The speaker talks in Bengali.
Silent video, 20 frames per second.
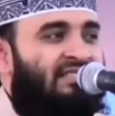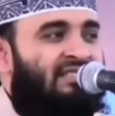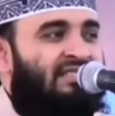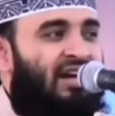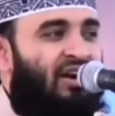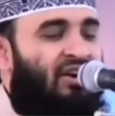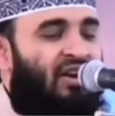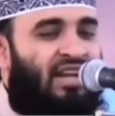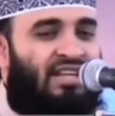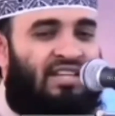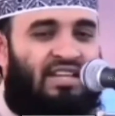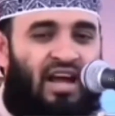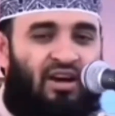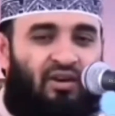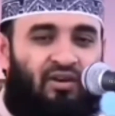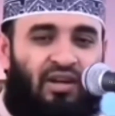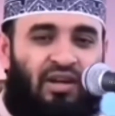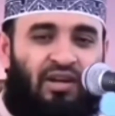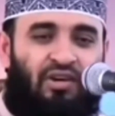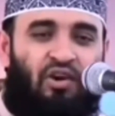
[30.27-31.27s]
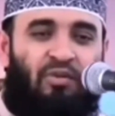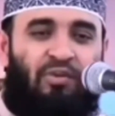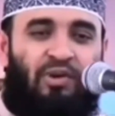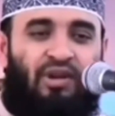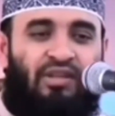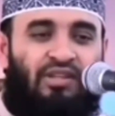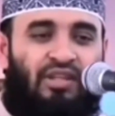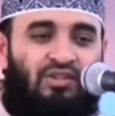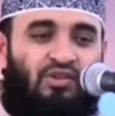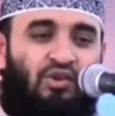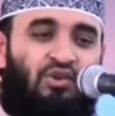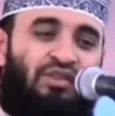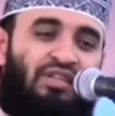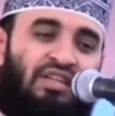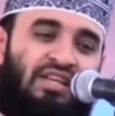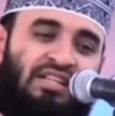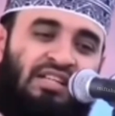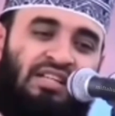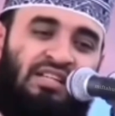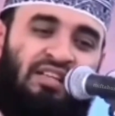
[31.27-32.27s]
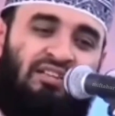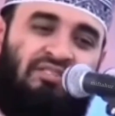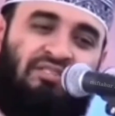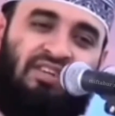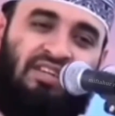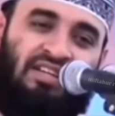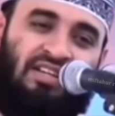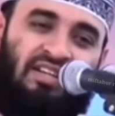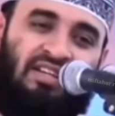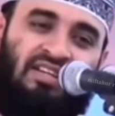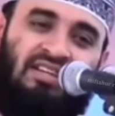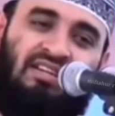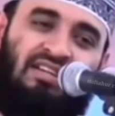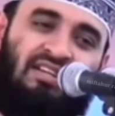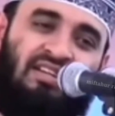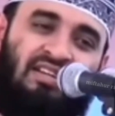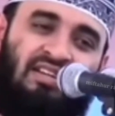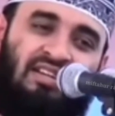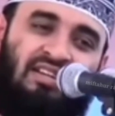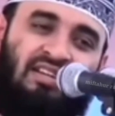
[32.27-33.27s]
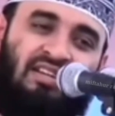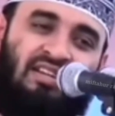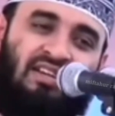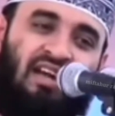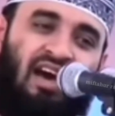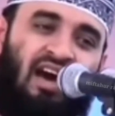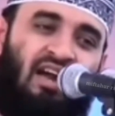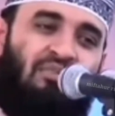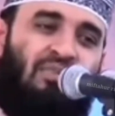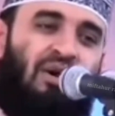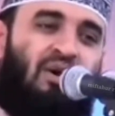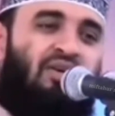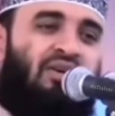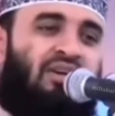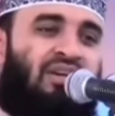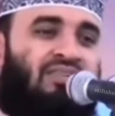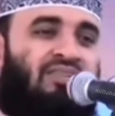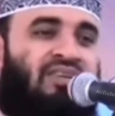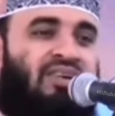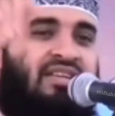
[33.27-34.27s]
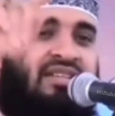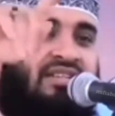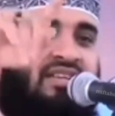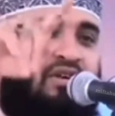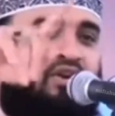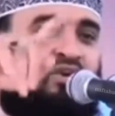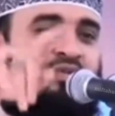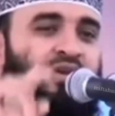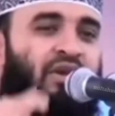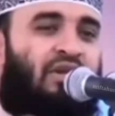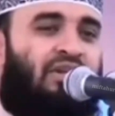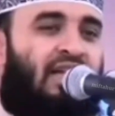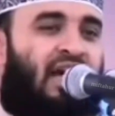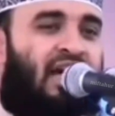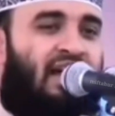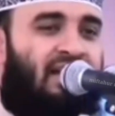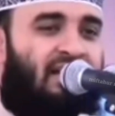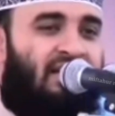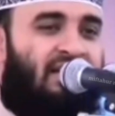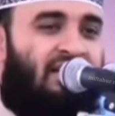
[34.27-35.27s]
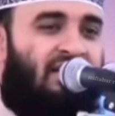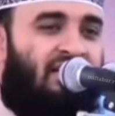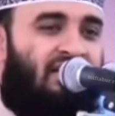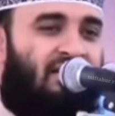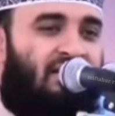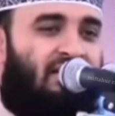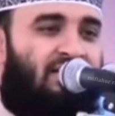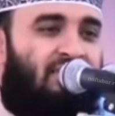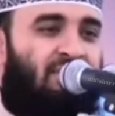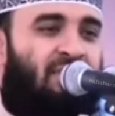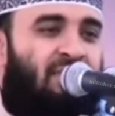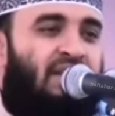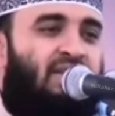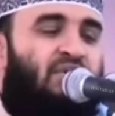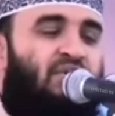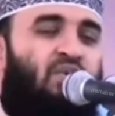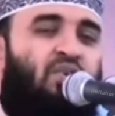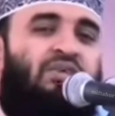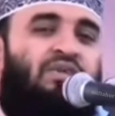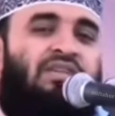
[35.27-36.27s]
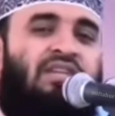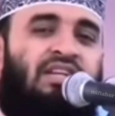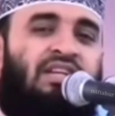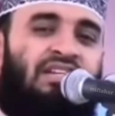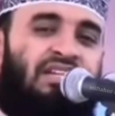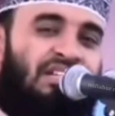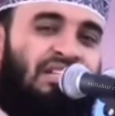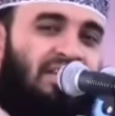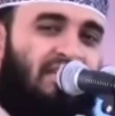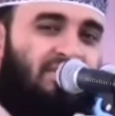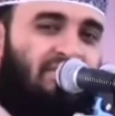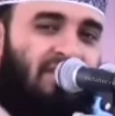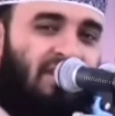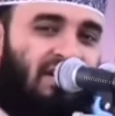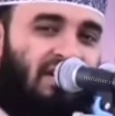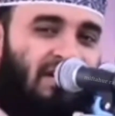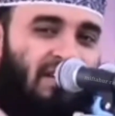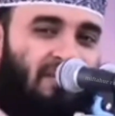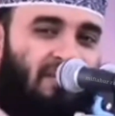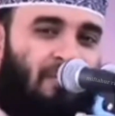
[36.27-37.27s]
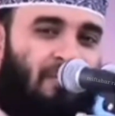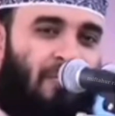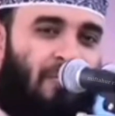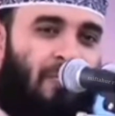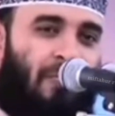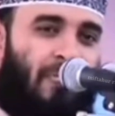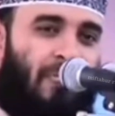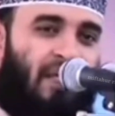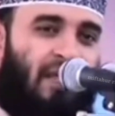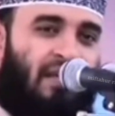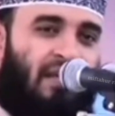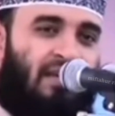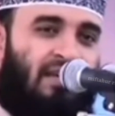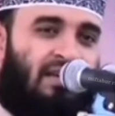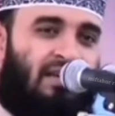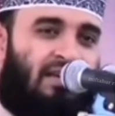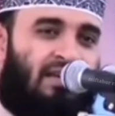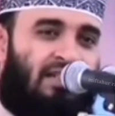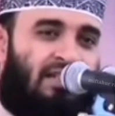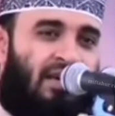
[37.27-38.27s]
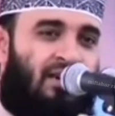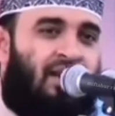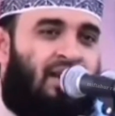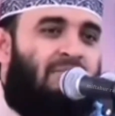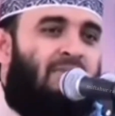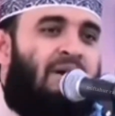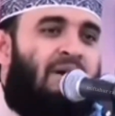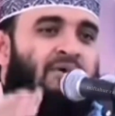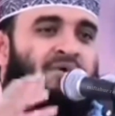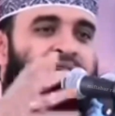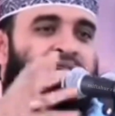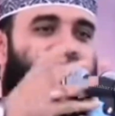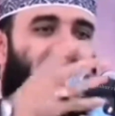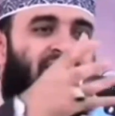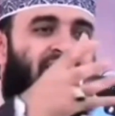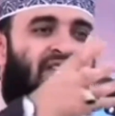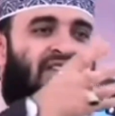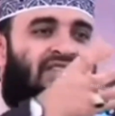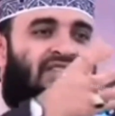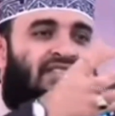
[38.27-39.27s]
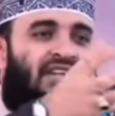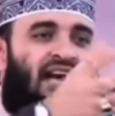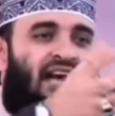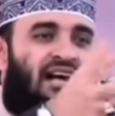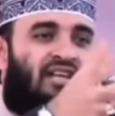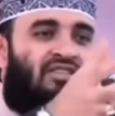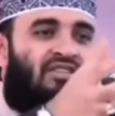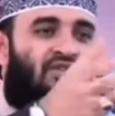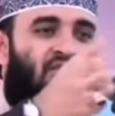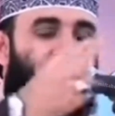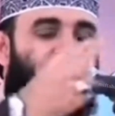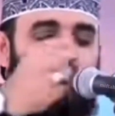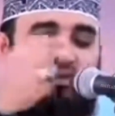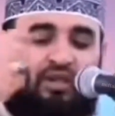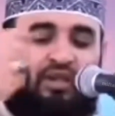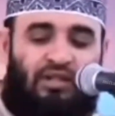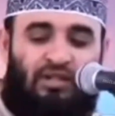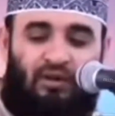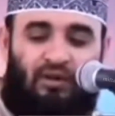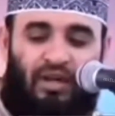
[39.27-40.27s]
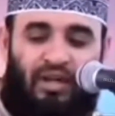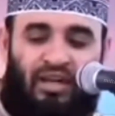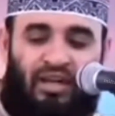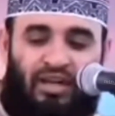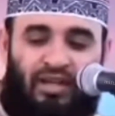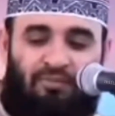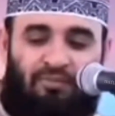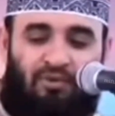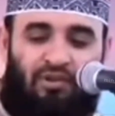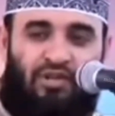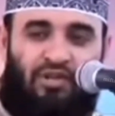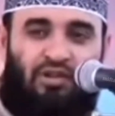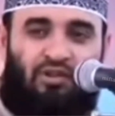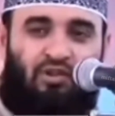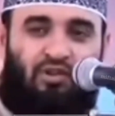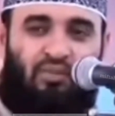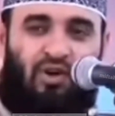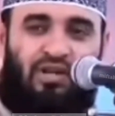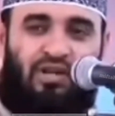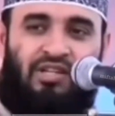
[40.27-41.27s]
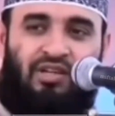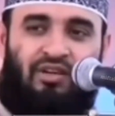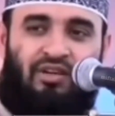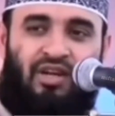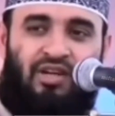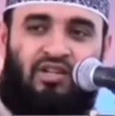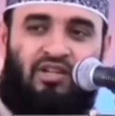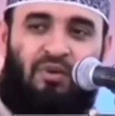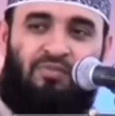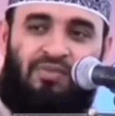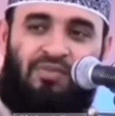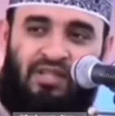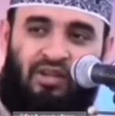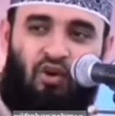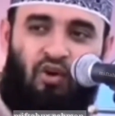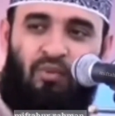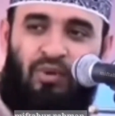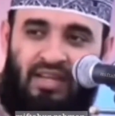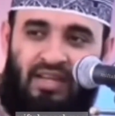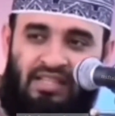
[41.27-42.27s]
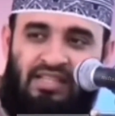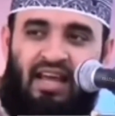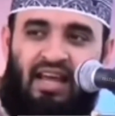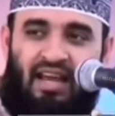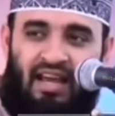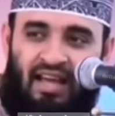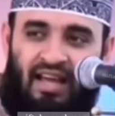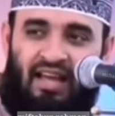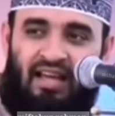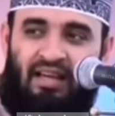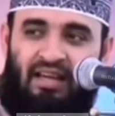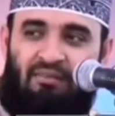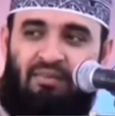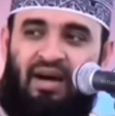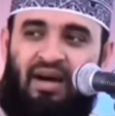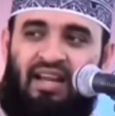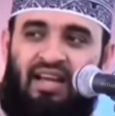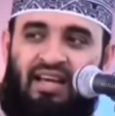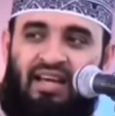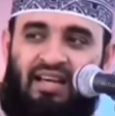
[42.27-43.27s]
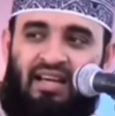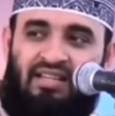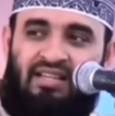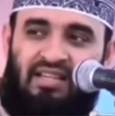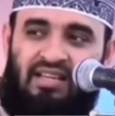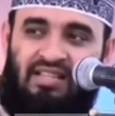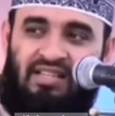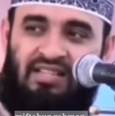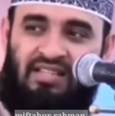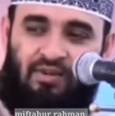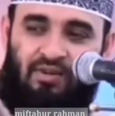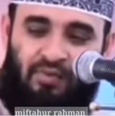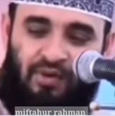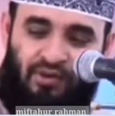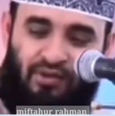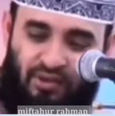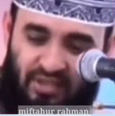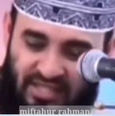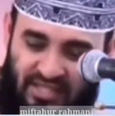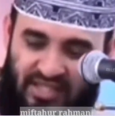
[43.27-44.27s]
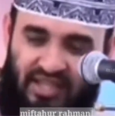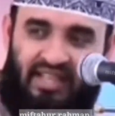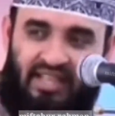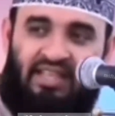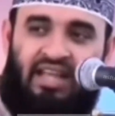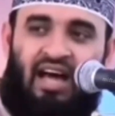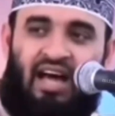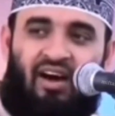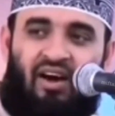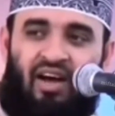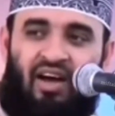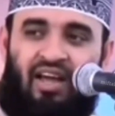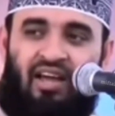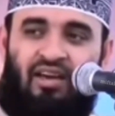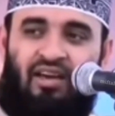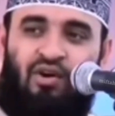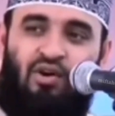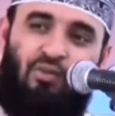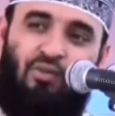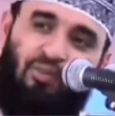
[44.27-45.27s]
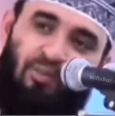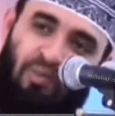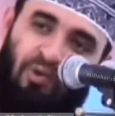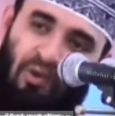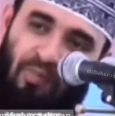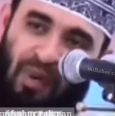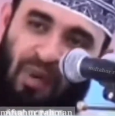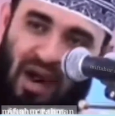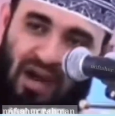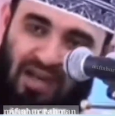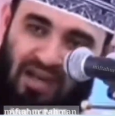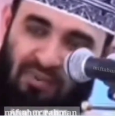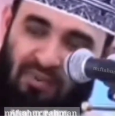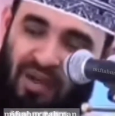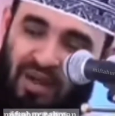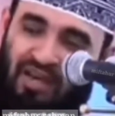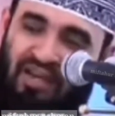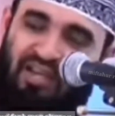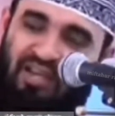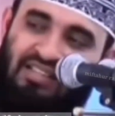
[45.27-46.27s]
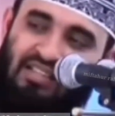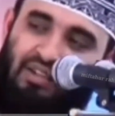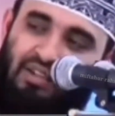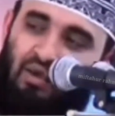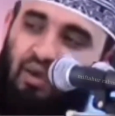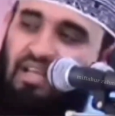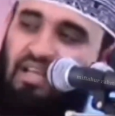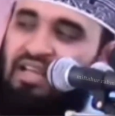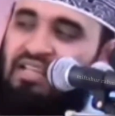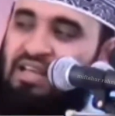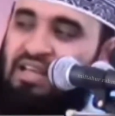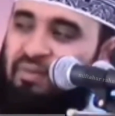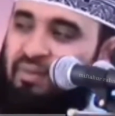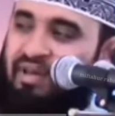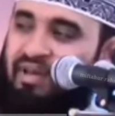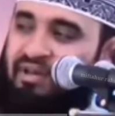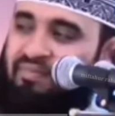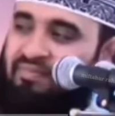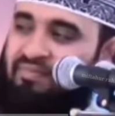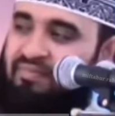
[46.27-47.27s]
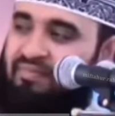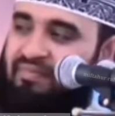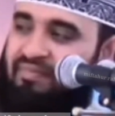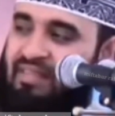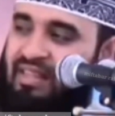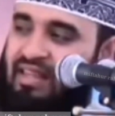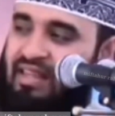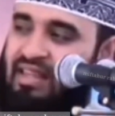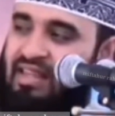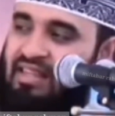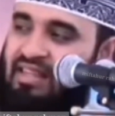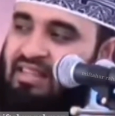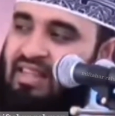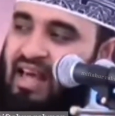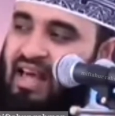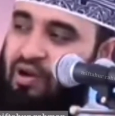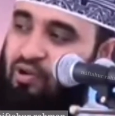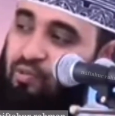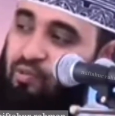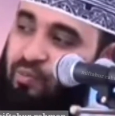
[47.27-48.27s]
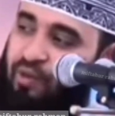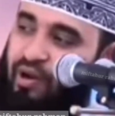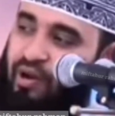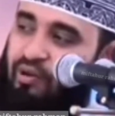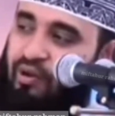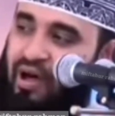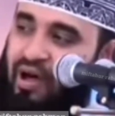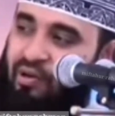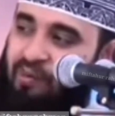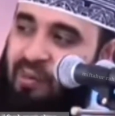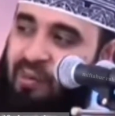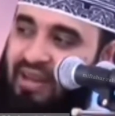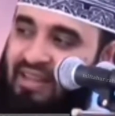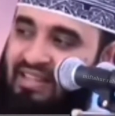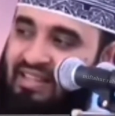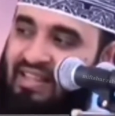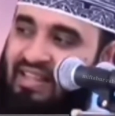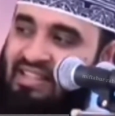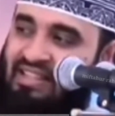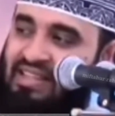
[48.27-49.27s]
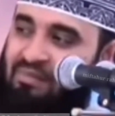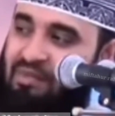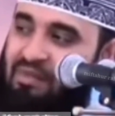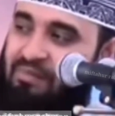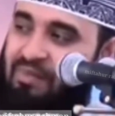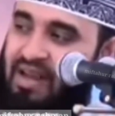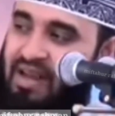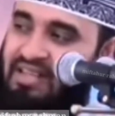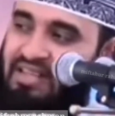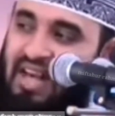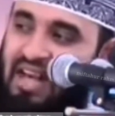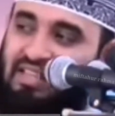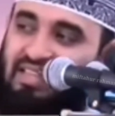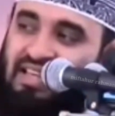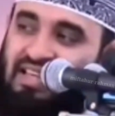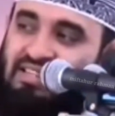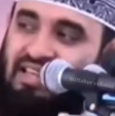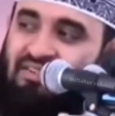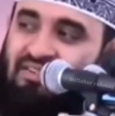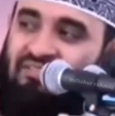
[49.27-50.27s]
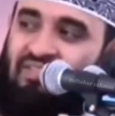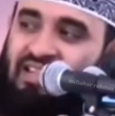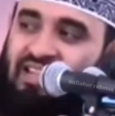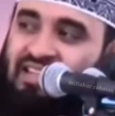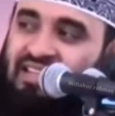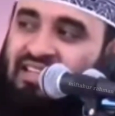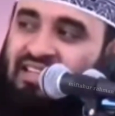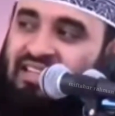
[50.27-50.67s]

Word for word: তাহলে সাগরের গভীরতা ছত্রিশ হাজার ফিট আর মাউন্ট এভারেস্টের গভীরতা মাত্র উনত্রিশ হাজার ফিট তাহলে মাউন্ট এভারেস্টকে আস্ত তুলে ধরে এনে প্রশান্ত মহাসাগরের সবচেয়ে গভীর জায়গা মারিয়ানা ট্রেঞ্চের উপর যদি ছেড়ে দেওয়া হয় পুরো পাহাড়টা পানির নিচে তলিয়ে যাবে তার উপরেও আরো পানি থেকে যাবে প্রায় সাত হাজার ফিট